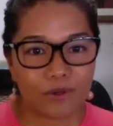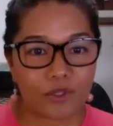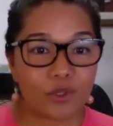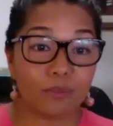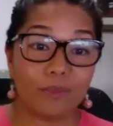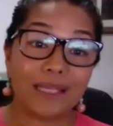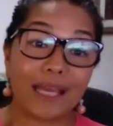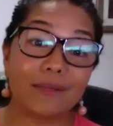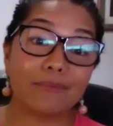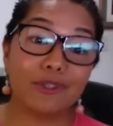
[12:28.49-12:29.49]
So may
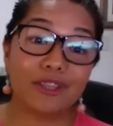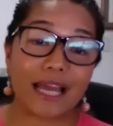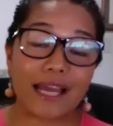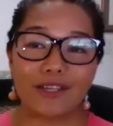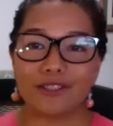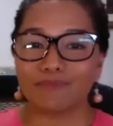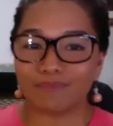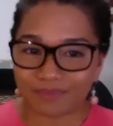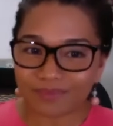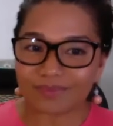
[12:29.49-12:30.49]
naipon tayo.
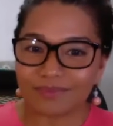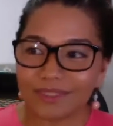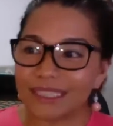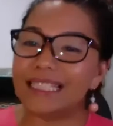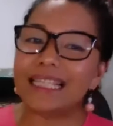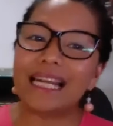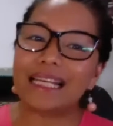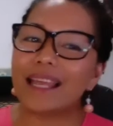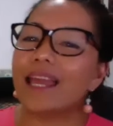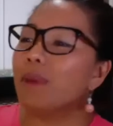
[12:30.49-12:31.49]
Kita
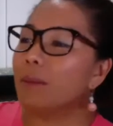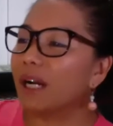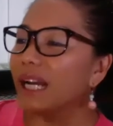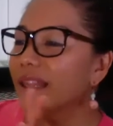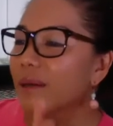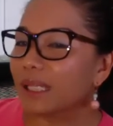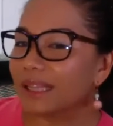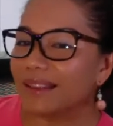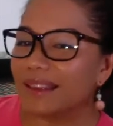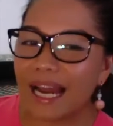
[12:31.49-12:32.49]
natin ay may maganda
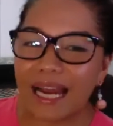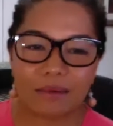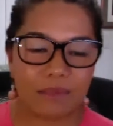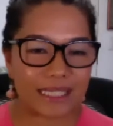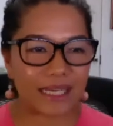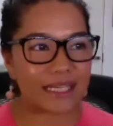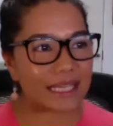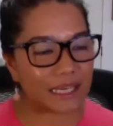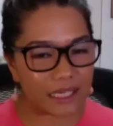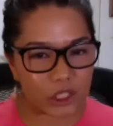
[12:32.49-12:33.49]
magtindahan,
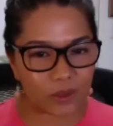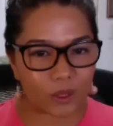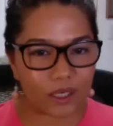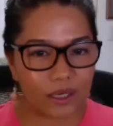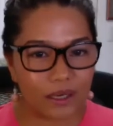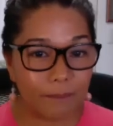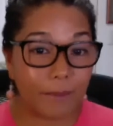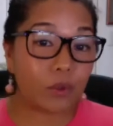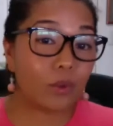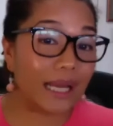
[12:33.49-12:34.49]
magsari-sari store.
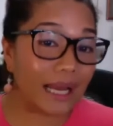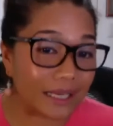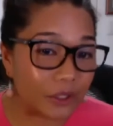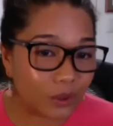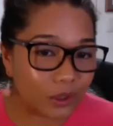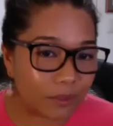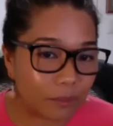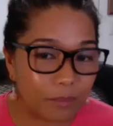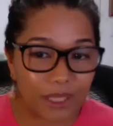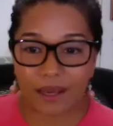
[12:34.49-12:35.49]
Pero wala ka
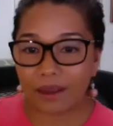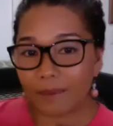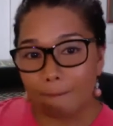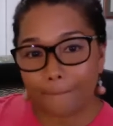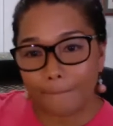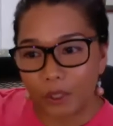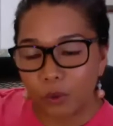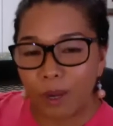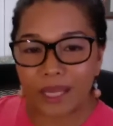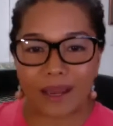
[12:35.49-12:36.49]
doon.
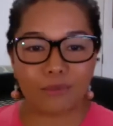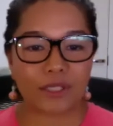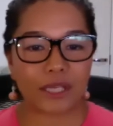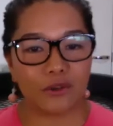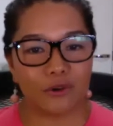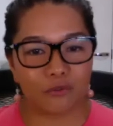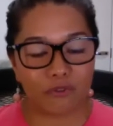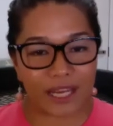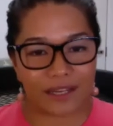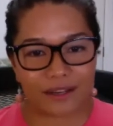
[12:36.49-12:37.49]
Pinaubaya mo sa iyong
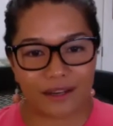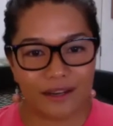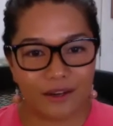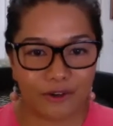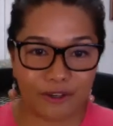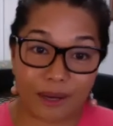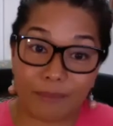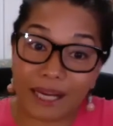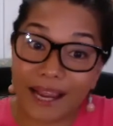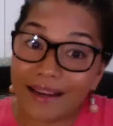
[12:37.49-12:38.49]
friend or
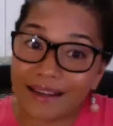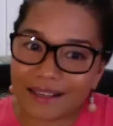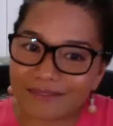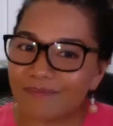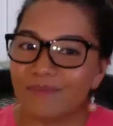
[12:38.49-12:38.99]
kamag-anak.